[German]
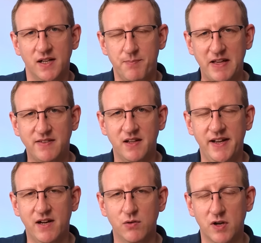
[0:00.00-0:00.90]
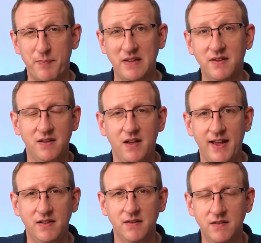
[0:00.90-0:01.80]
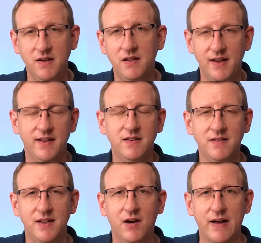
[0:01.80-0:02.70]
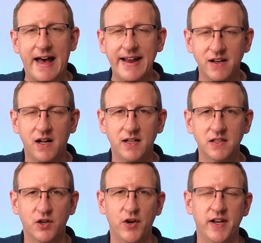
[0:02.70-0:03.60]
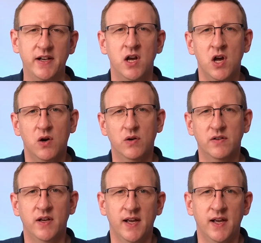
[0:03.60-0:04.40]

Die beste Ernährung oder beste Diät ist die Diät, die Sie auch einhalten können. Und